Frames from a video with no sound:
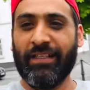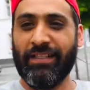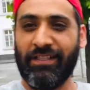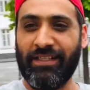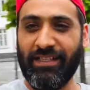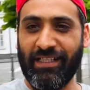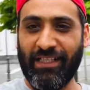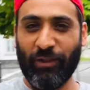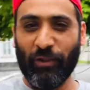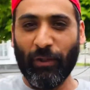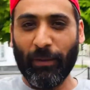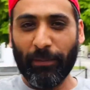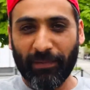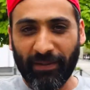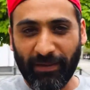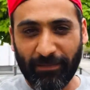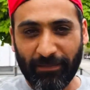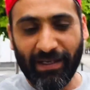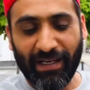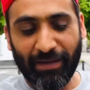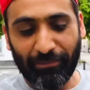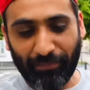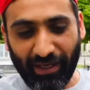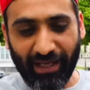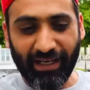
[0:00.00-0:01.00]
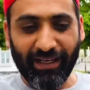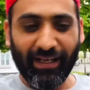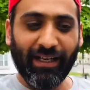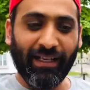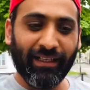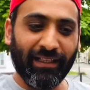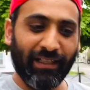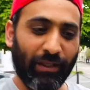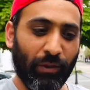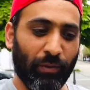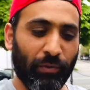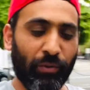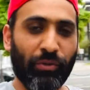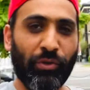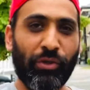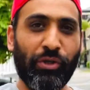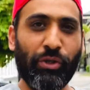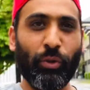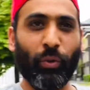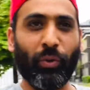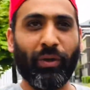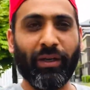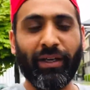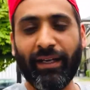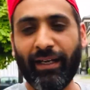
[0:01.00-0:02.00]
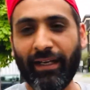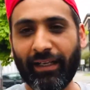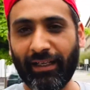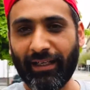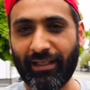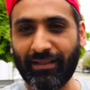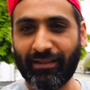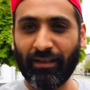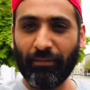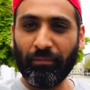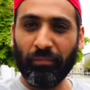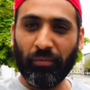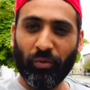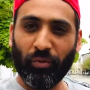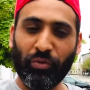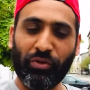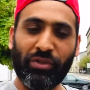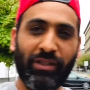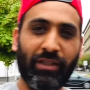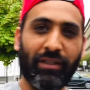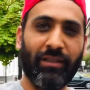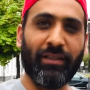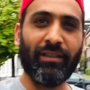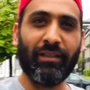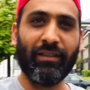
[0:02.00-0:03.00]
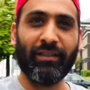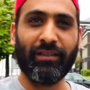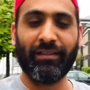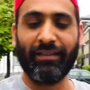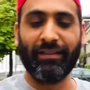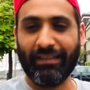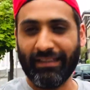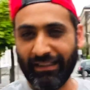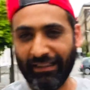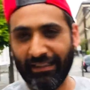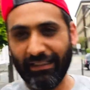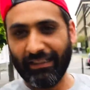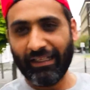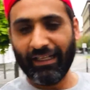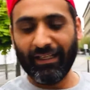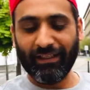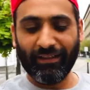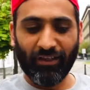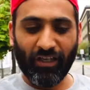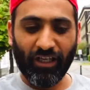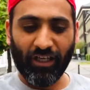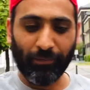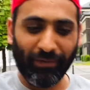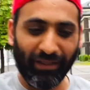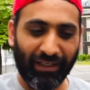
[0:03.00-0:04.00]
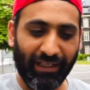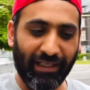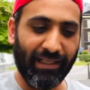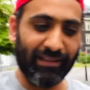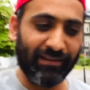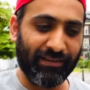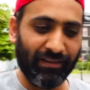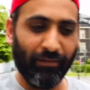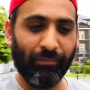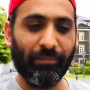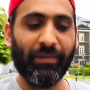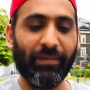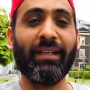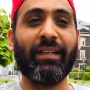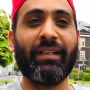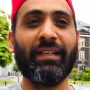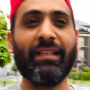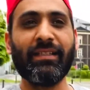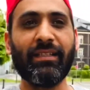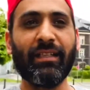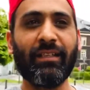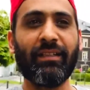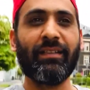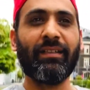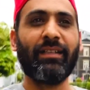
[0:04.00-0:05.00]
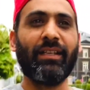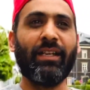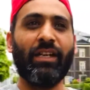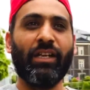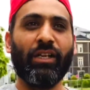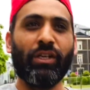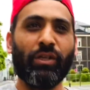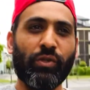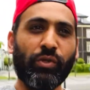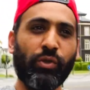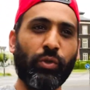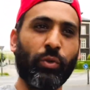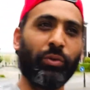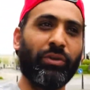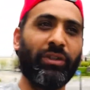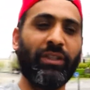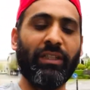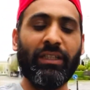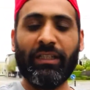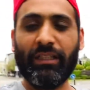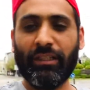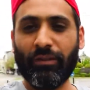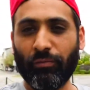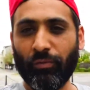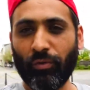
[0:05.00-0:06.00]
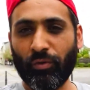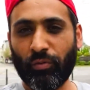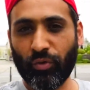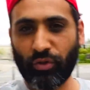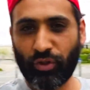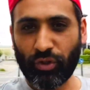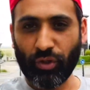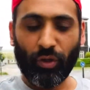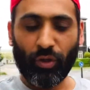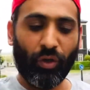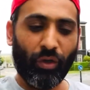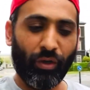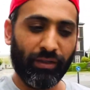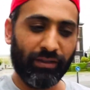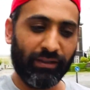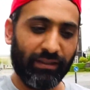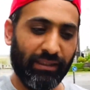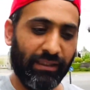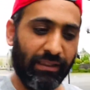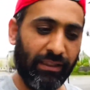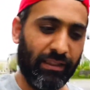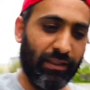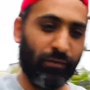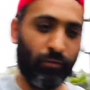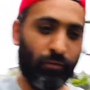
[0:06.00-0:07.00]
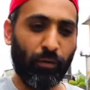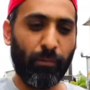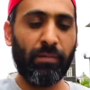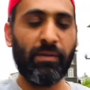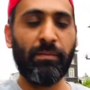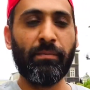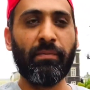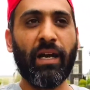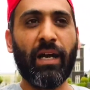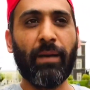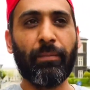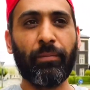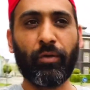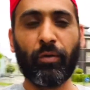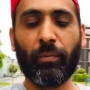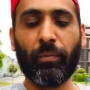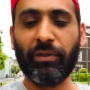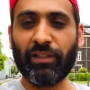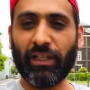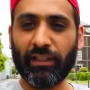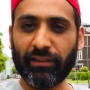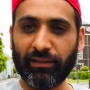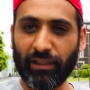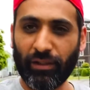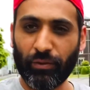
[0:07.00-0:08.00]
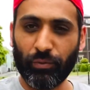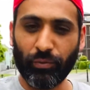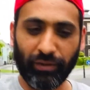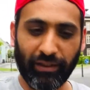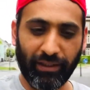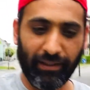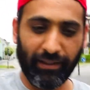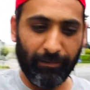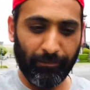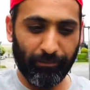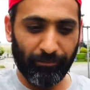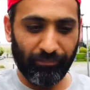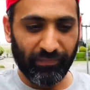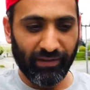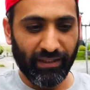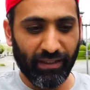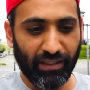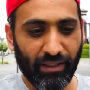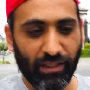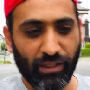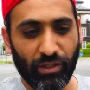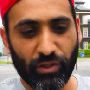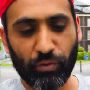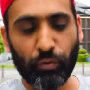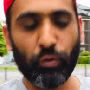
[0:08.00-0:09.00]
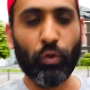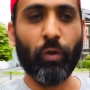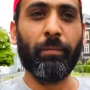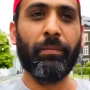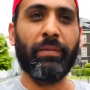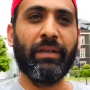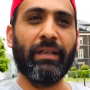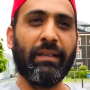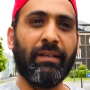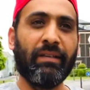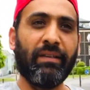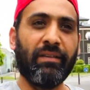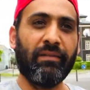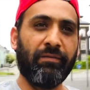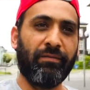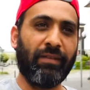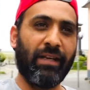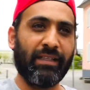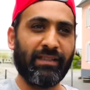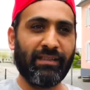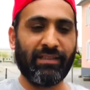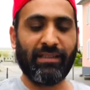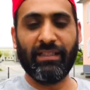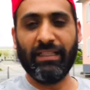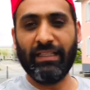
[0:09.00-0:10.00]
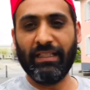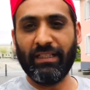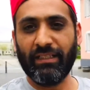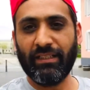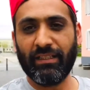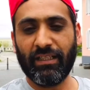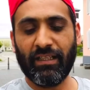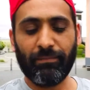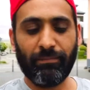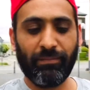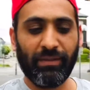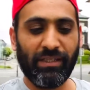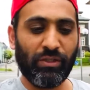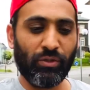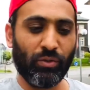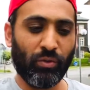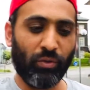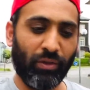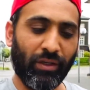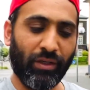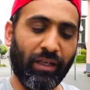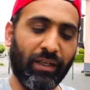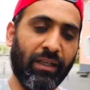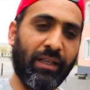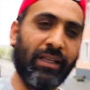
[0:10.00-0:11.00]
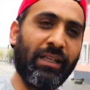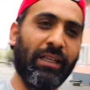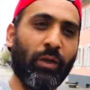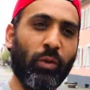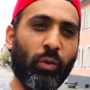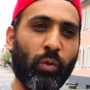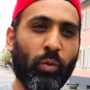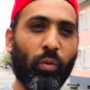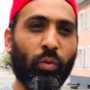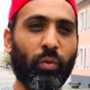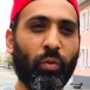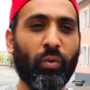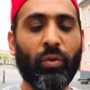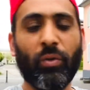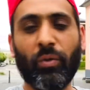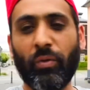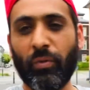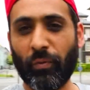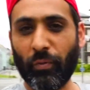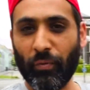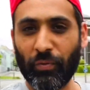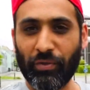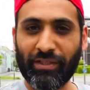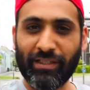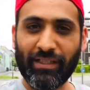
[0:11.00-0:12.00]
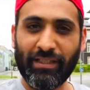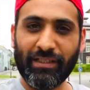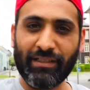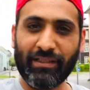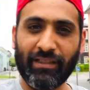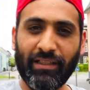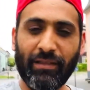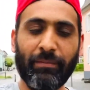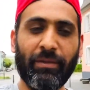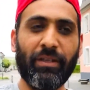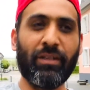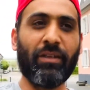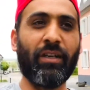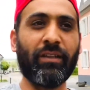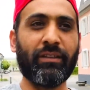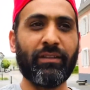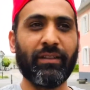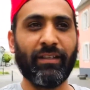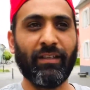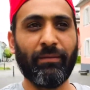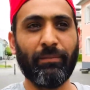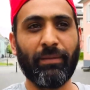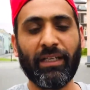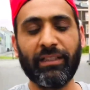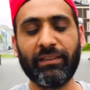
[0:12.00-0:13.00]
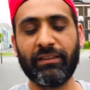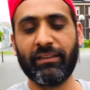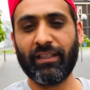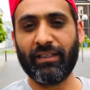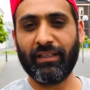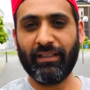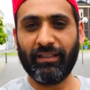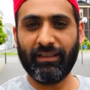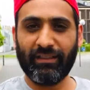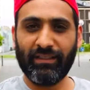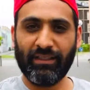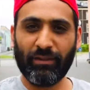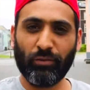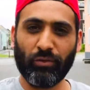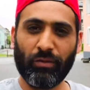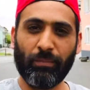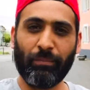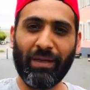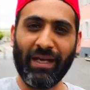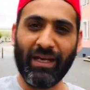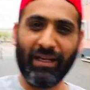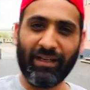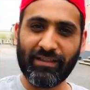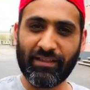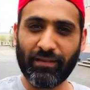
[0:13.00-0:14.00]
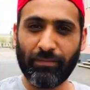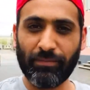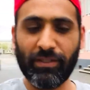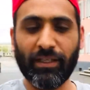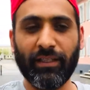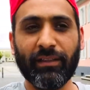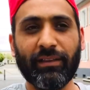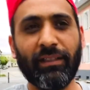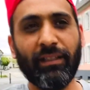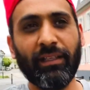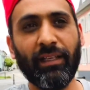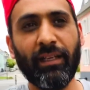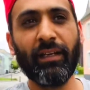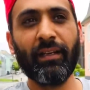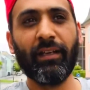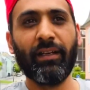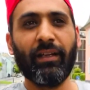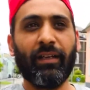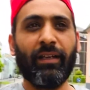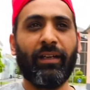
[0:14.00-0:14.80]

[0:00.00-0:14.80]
जी तो अभी मैं बाहर आ गया हूँ शुक्र है कि सब कुछ ठीक है नॉर्मल है असल में रीज़न जो थी वो कुछ और थी वो भी मैं आपको बताता हूँ कि जो अभी वैक्सीन अभी जो लग रही है लोगों को उस सिलसिले में डॉक्टर ने बात करनी थी क्योंकि पहले समझाते हैं